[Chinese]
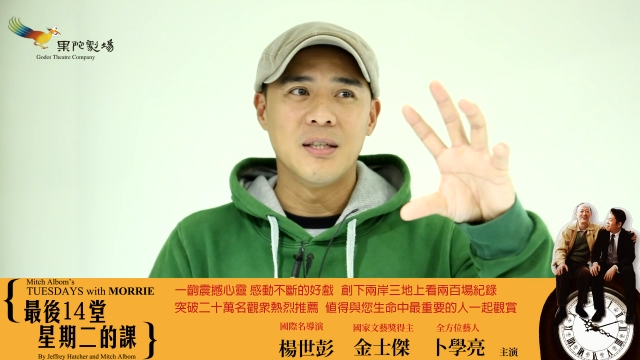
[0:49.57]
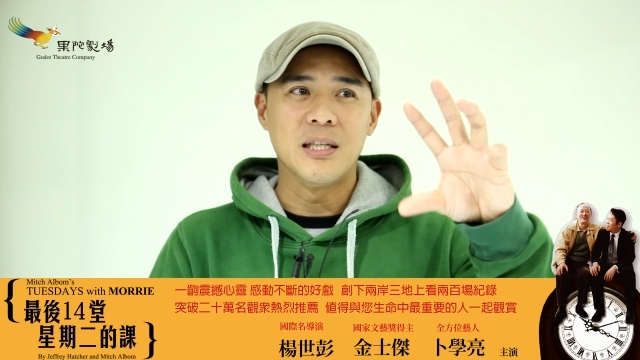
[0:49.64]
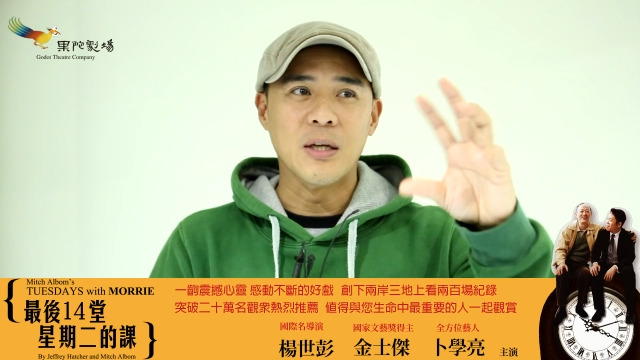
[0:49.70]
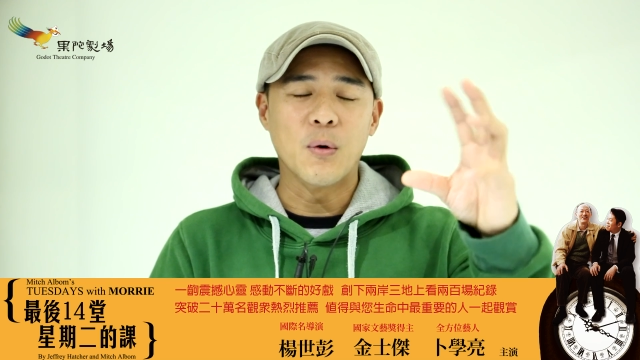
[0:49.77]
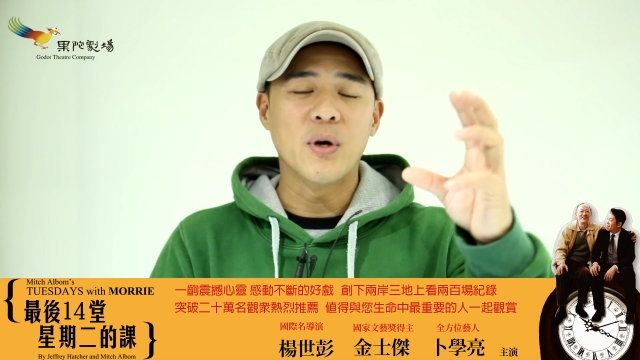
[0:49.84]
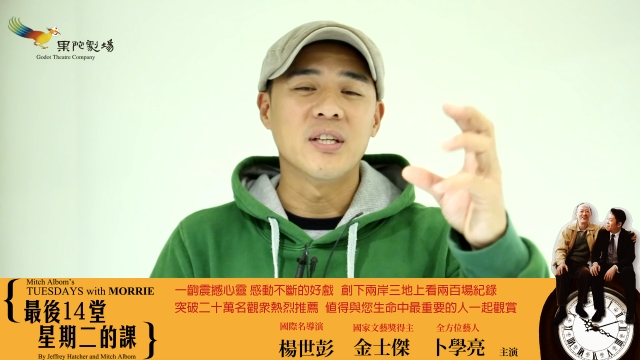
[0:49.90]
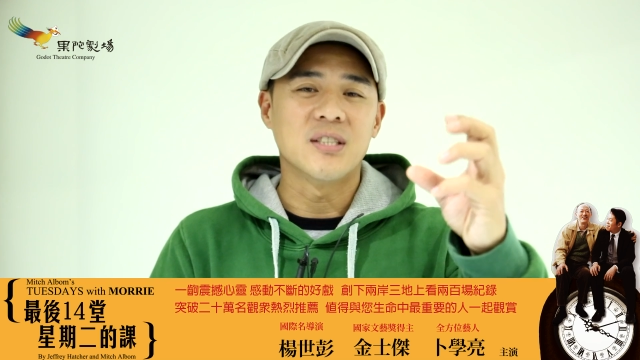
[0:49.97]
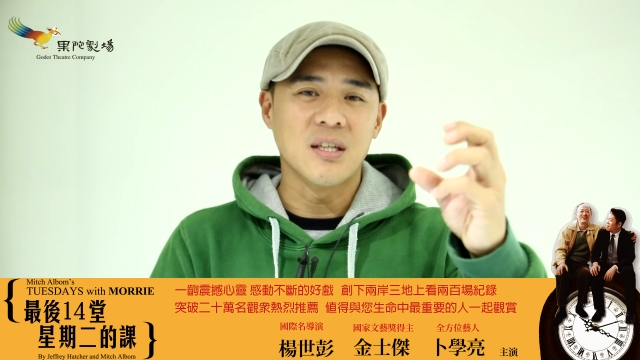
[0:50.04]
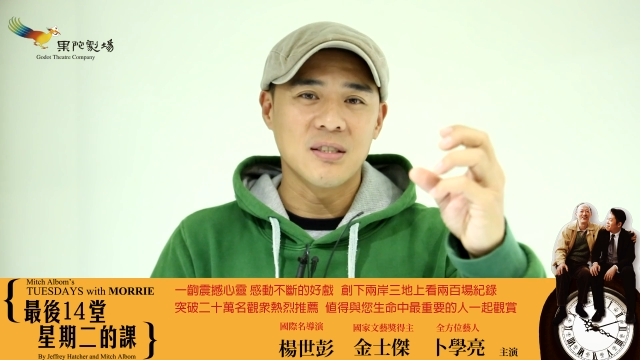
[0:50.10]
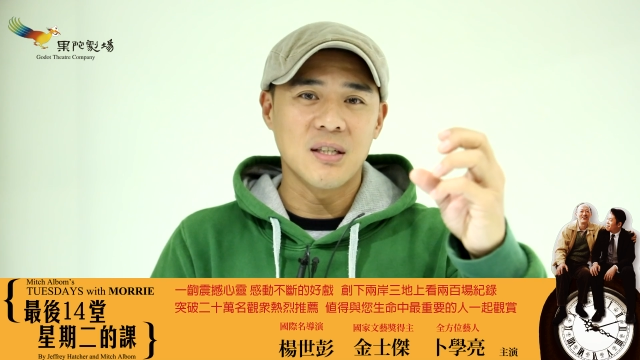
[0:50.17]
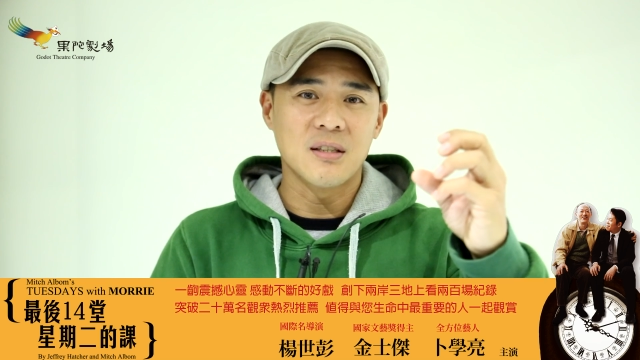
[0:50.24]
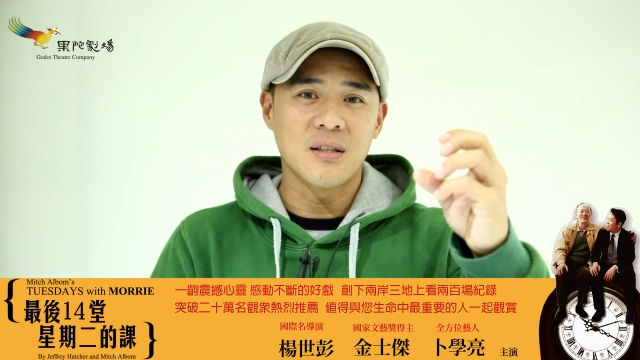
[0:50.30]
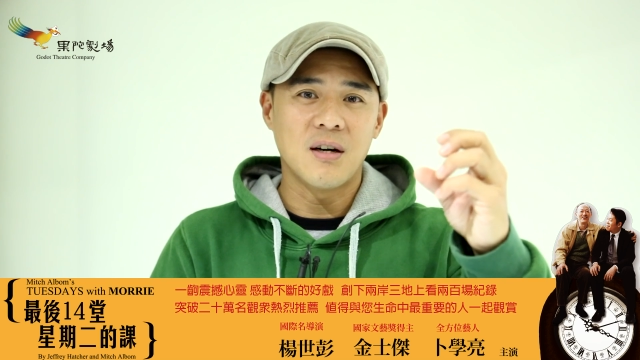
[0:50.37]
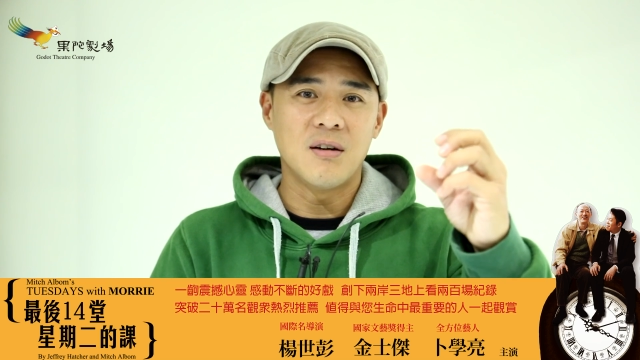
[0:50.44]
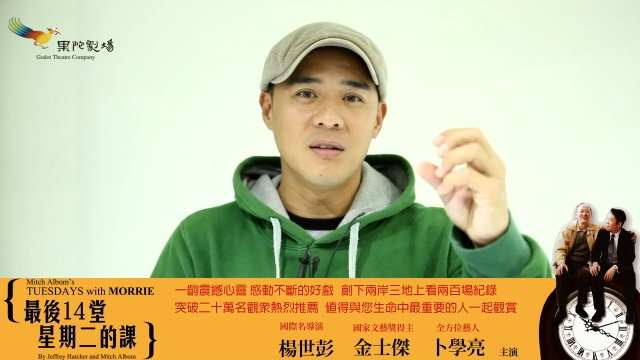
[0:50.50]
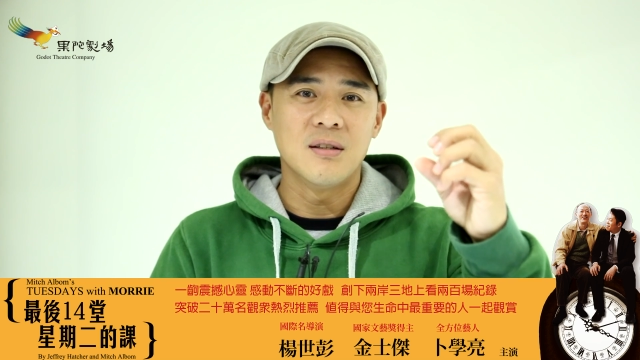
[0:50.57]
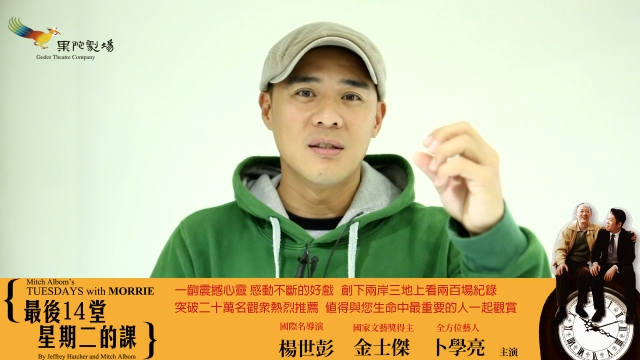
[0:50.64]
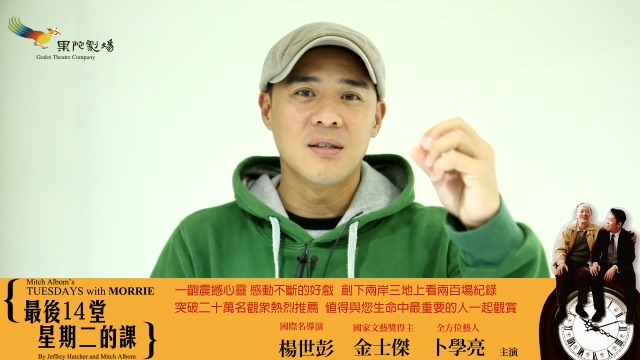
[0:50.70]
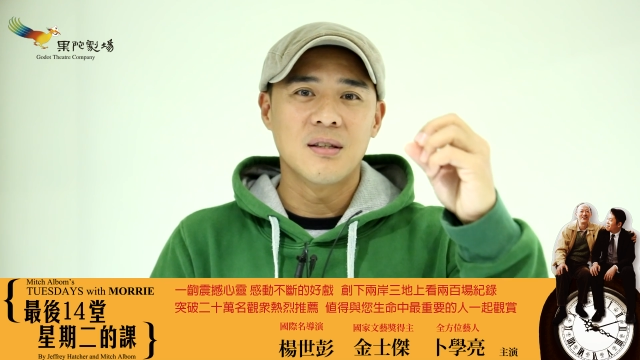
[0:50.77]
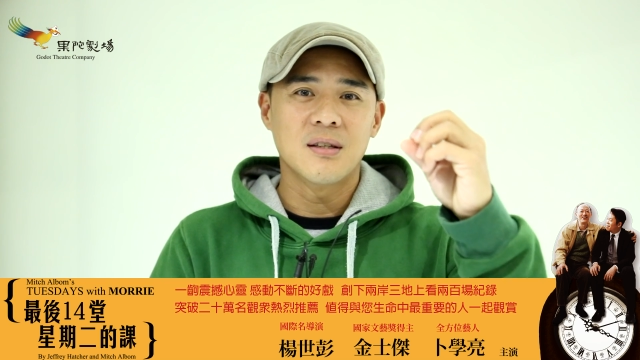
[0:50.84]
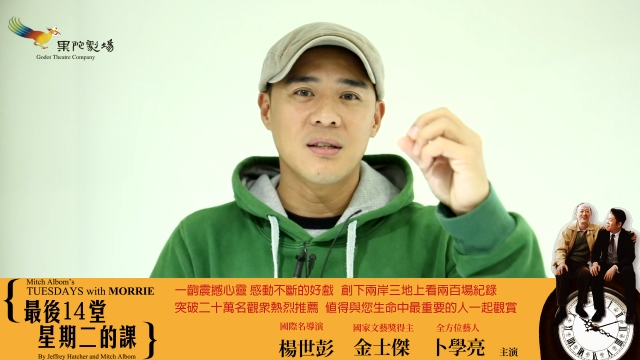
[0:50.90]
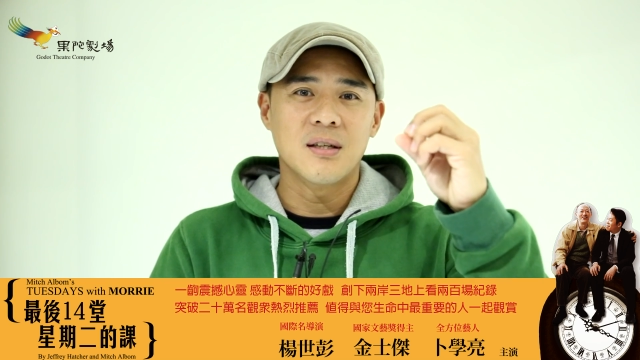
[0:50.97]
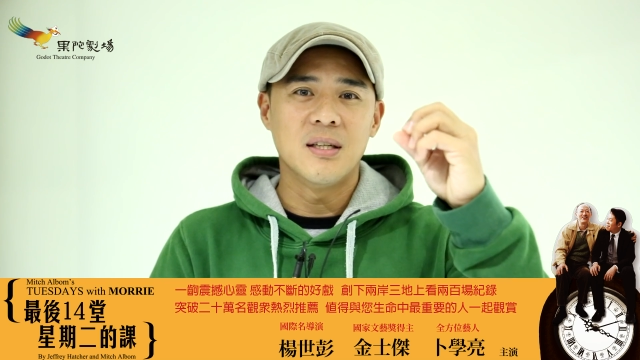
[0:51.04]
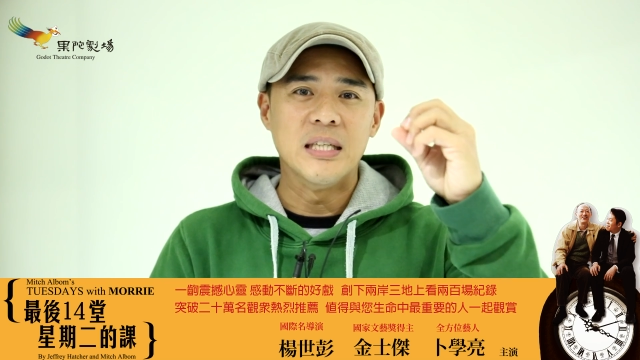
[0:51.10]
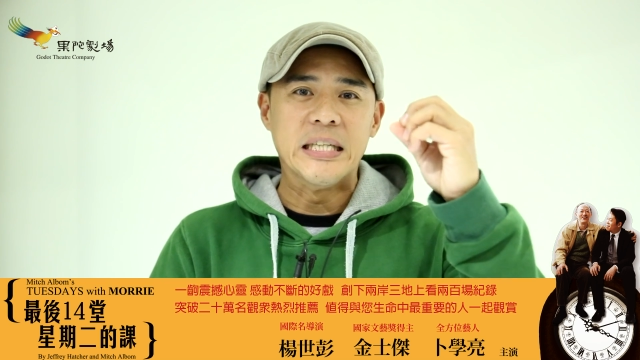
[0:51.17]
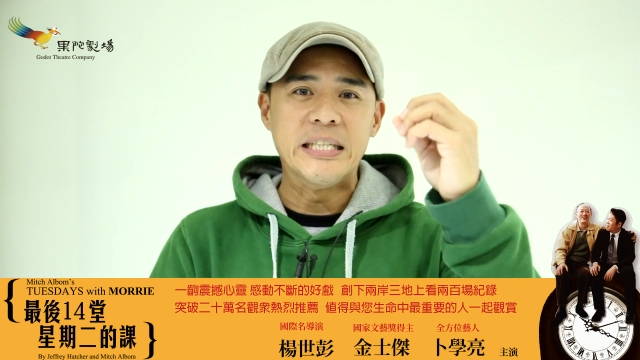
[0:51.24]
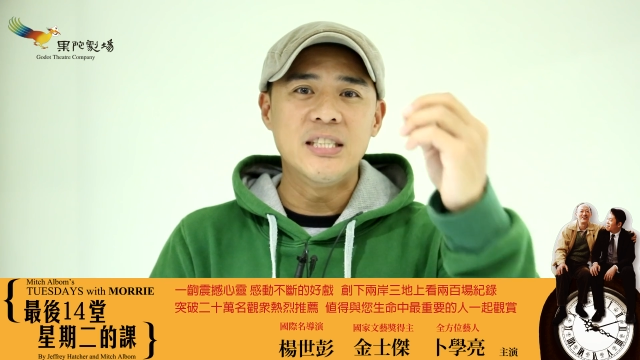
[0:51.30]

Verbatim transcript: 你会想象到跟